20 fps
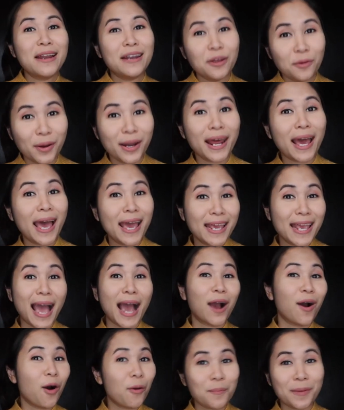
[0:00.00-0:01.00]
หรือว่าถ้าใครอ
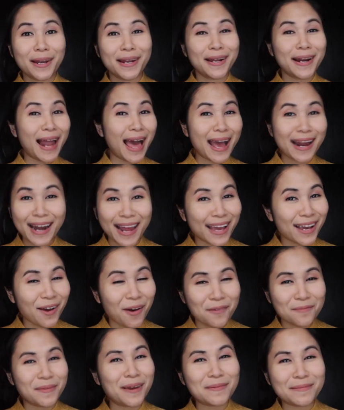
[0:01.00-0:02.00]
ยากคอมเมนต์ข้างล่างนะ
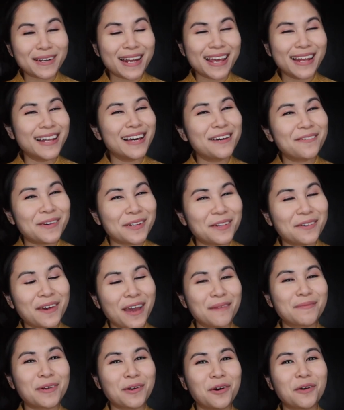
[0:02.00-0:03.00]
คอมเมนต์ได้เลยว่าตัว
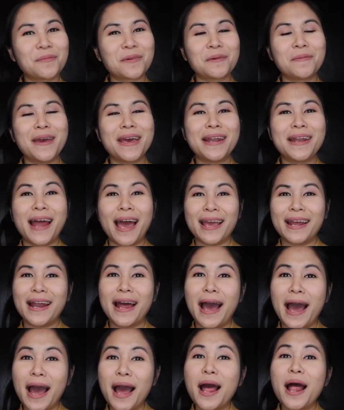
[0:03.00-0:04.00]
เองเป็นคนประเภทไหน
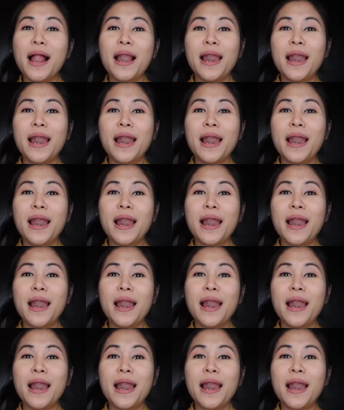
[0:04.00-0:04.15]
นะคะ